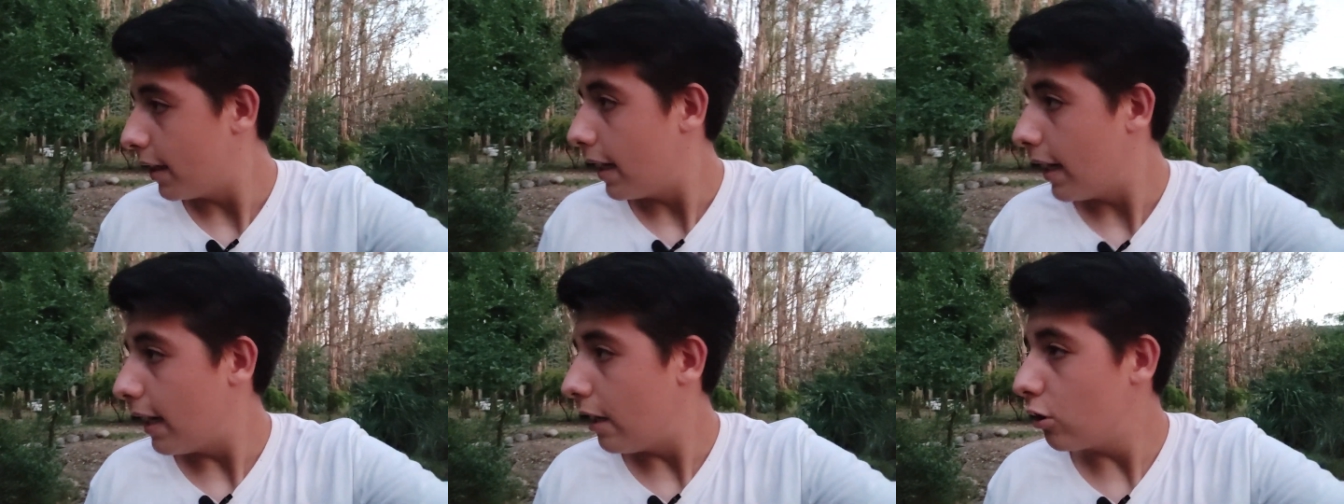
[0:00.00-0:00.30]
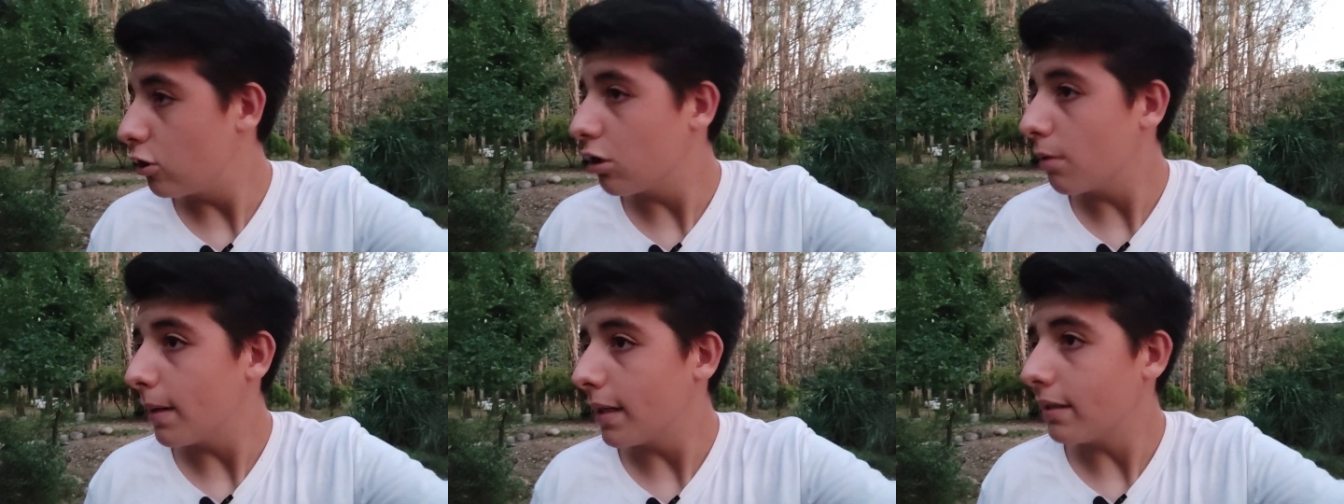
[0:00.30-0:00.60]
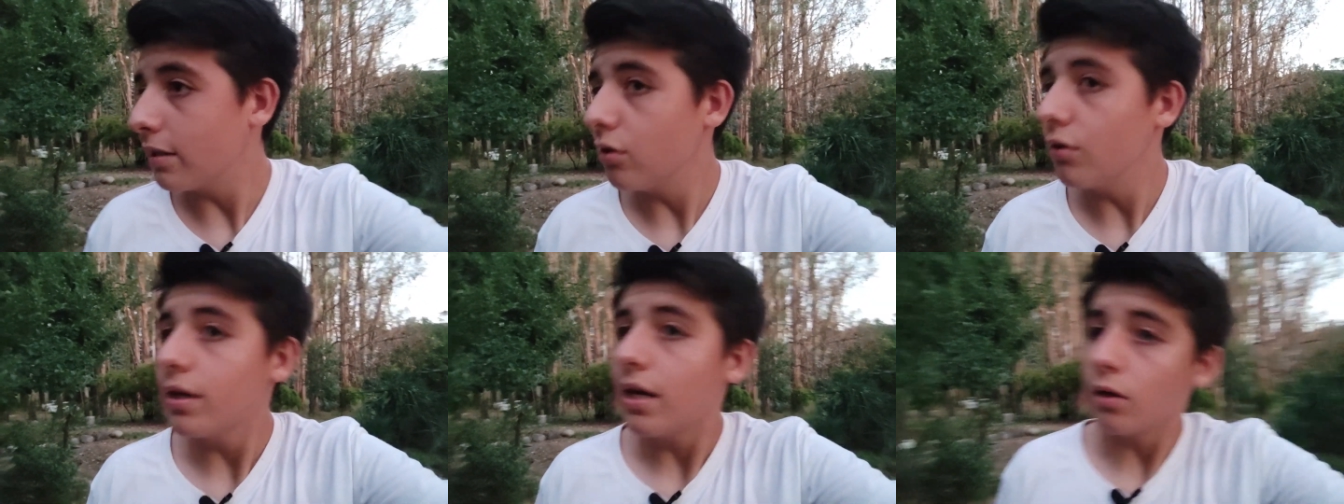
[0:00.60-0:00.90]
El otro
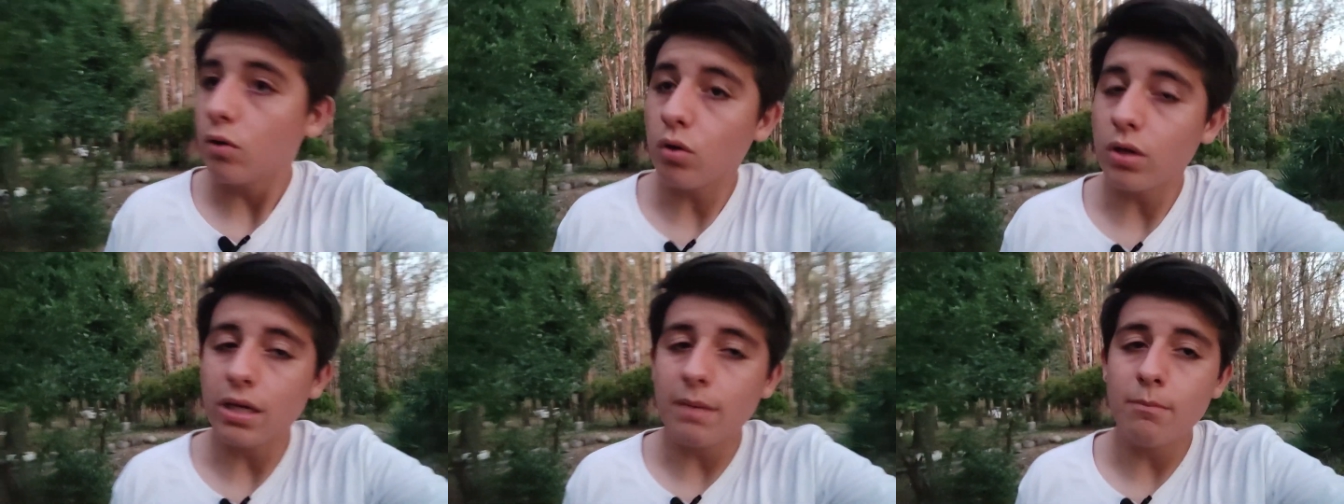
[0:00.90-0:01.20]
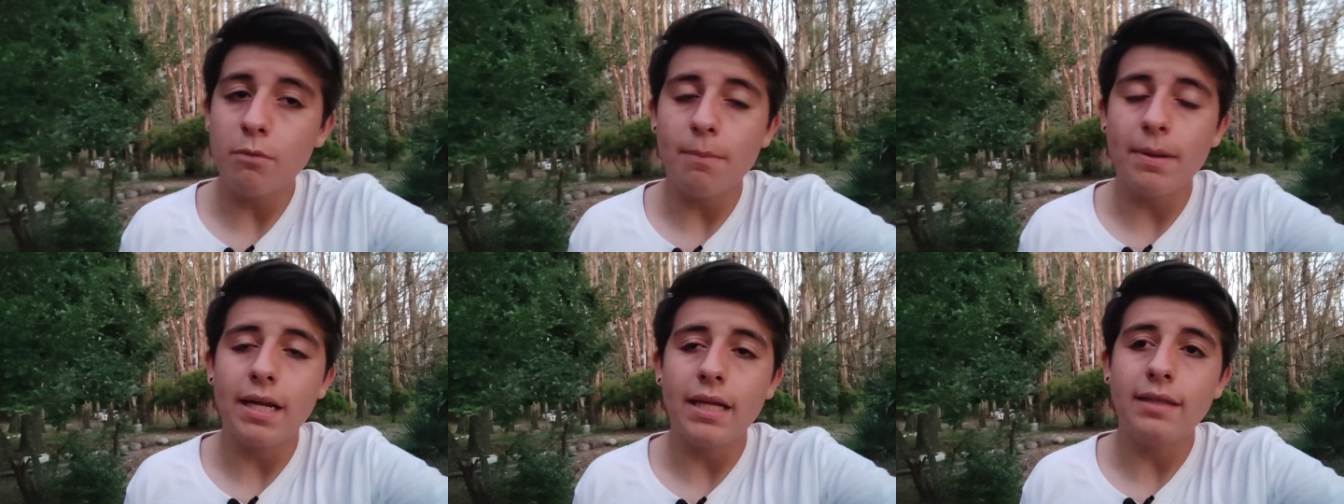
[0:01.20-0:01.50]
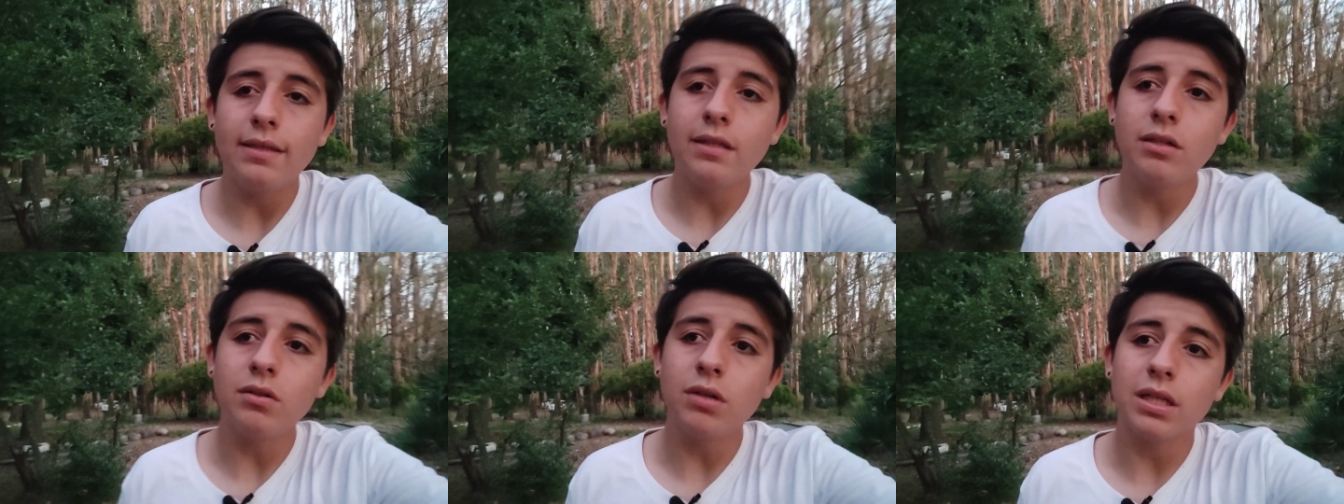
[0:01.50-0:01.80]
partido era Coquimbo
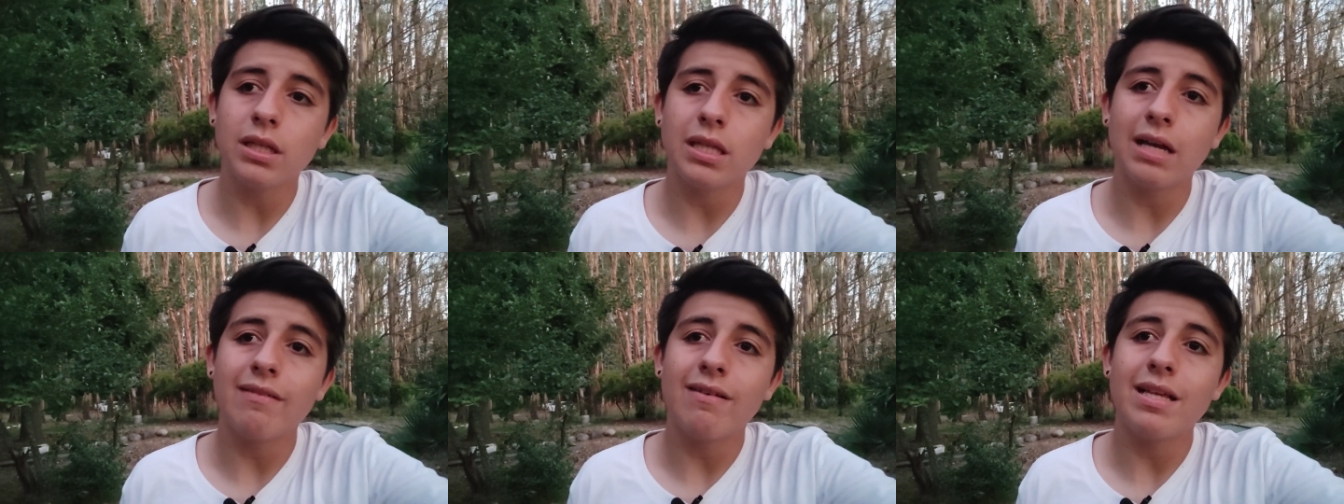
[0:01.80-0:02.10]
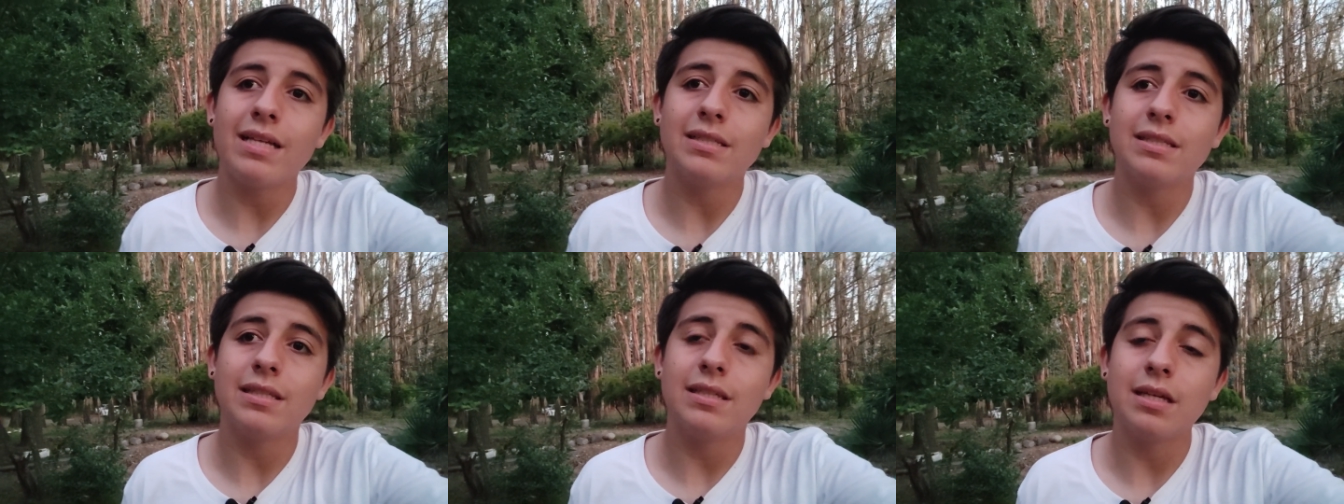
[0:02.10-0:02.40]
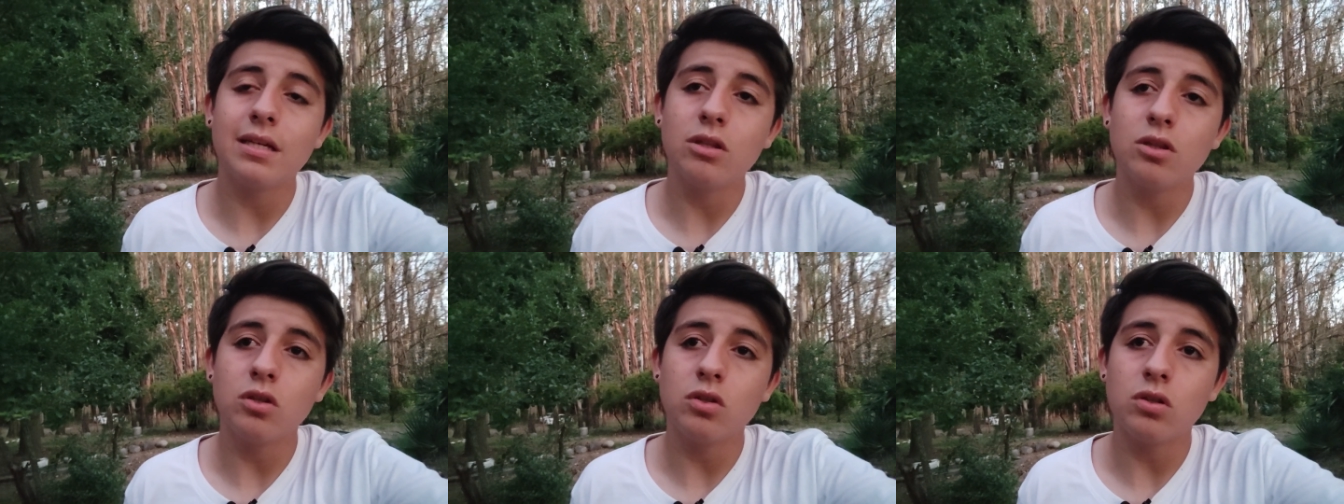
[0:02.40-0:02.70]
Palestino que estaba
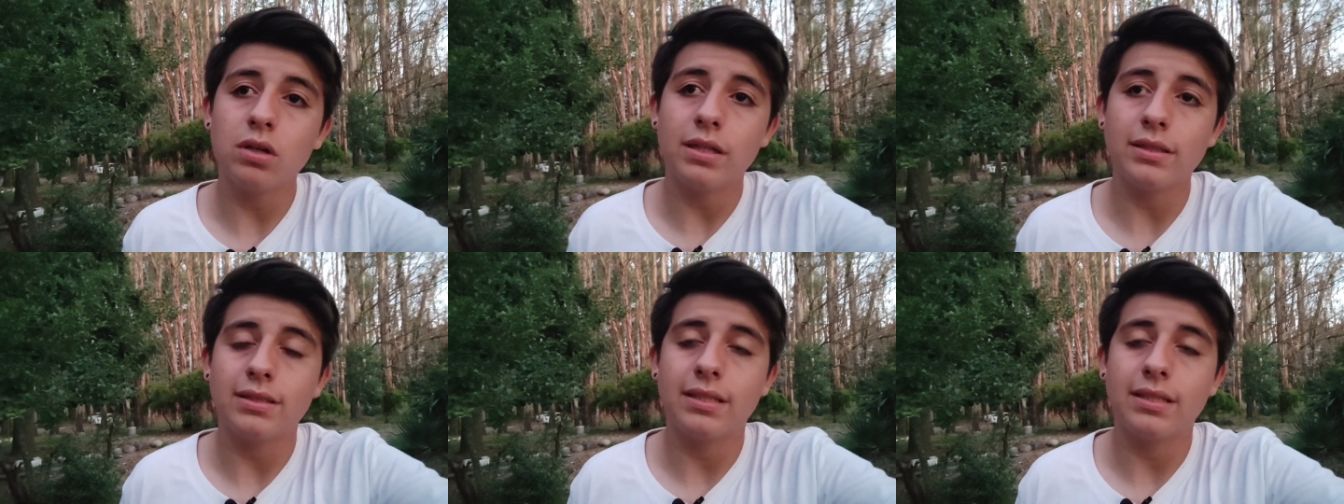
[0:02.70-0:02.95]
decidiendo